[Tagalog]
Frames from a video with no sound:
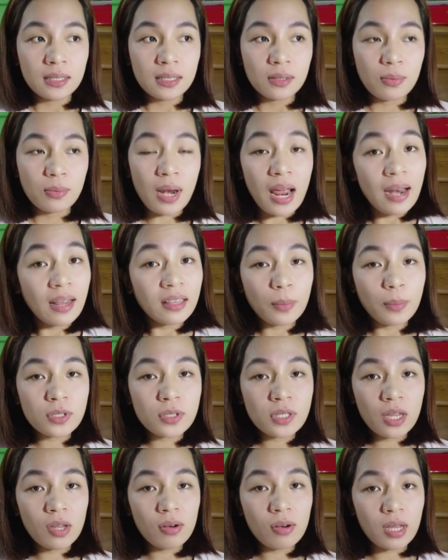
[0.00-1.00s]
Wala na,
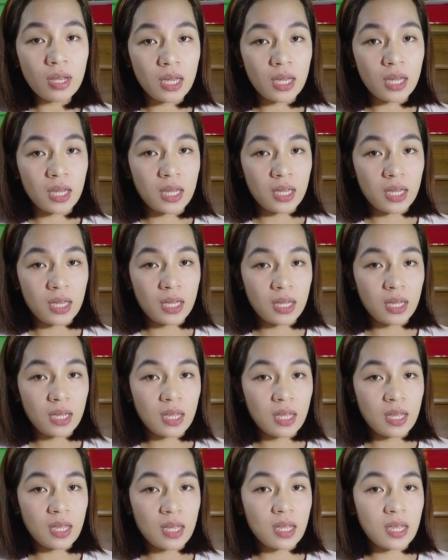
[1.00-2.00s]
tapos na yun eh.
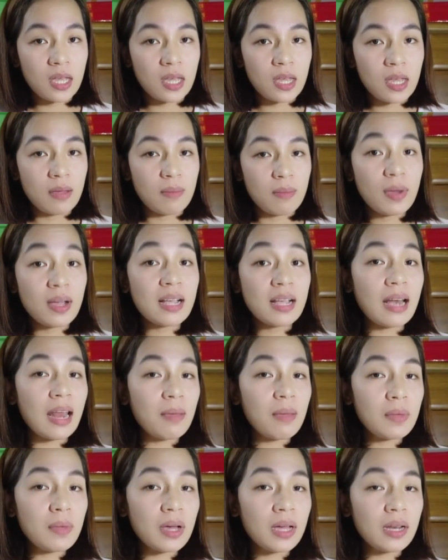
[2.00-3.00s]

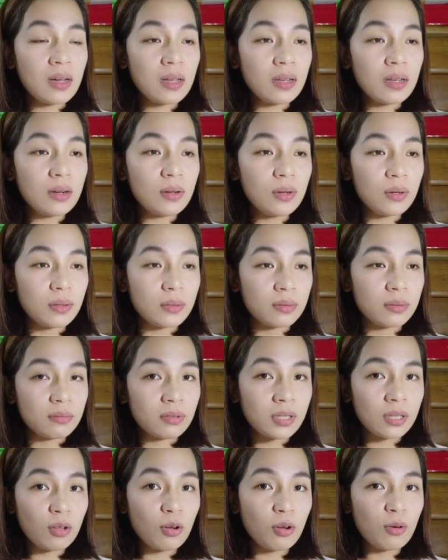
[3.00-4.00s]
Mag-claim ka ng ano,
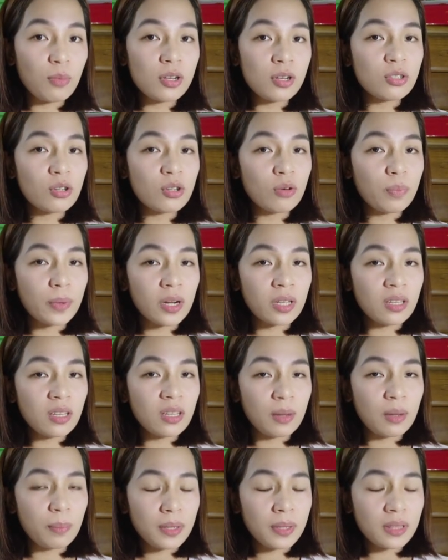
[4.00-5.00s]
sa double jeopardy,
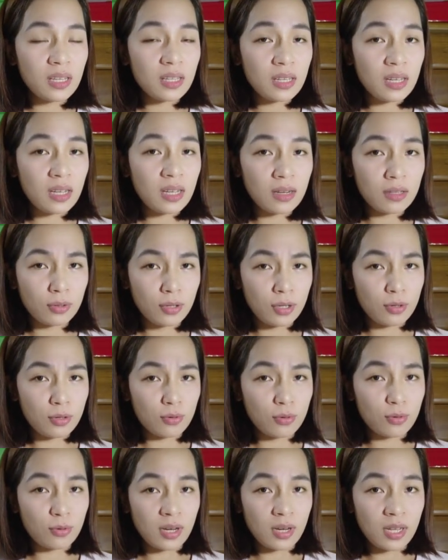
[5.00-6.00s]
dapat hindi na to
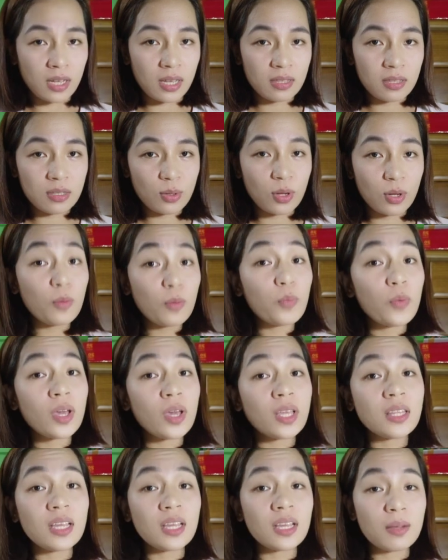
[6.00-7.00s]
inuulit. So, anong
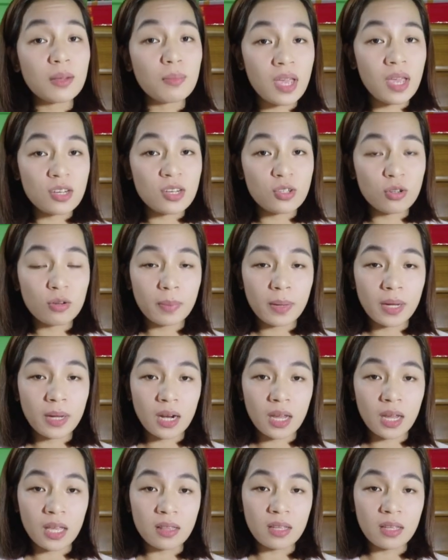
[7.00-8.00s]
pwedeng remedyo
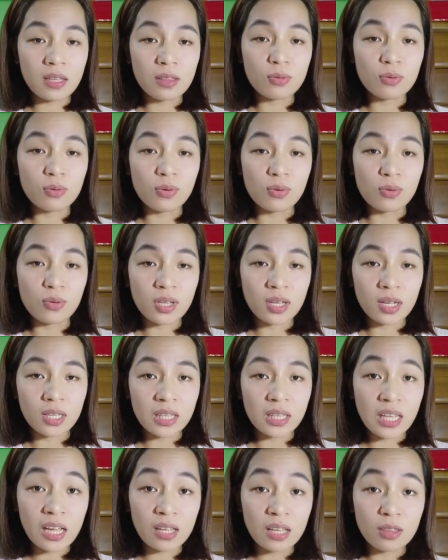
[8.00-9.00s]
para hindi tuluyang,
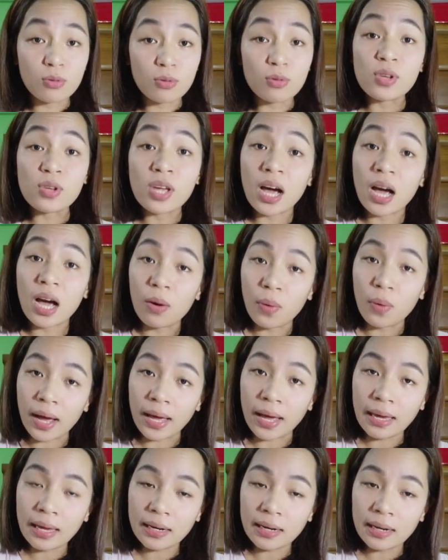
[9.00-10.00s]
hindi ka tuluyang
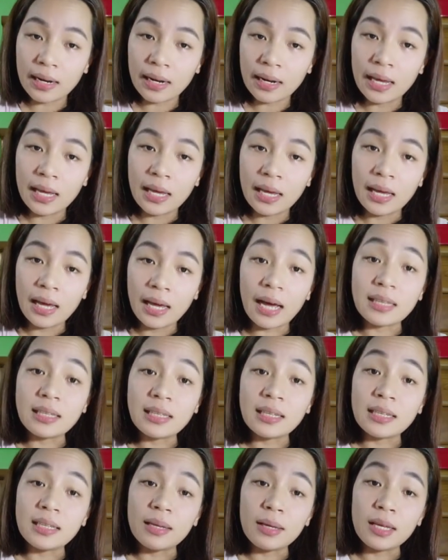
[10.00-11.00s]
awayin? At
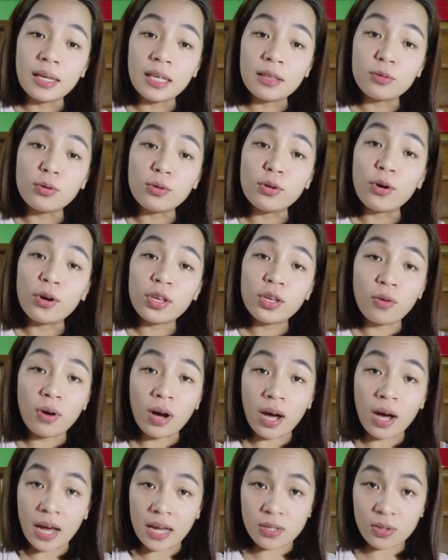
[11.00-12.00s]
hindi ituloy
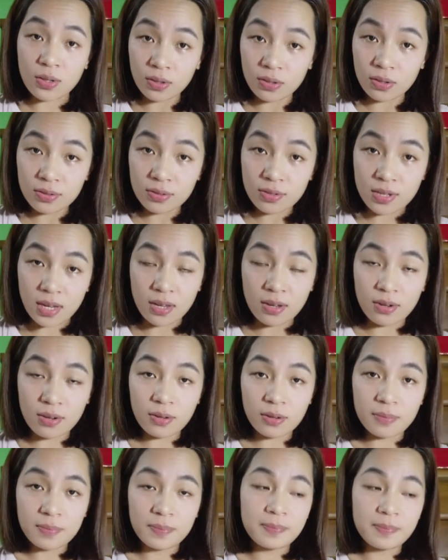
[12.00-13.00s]
yung kaso sa'yo?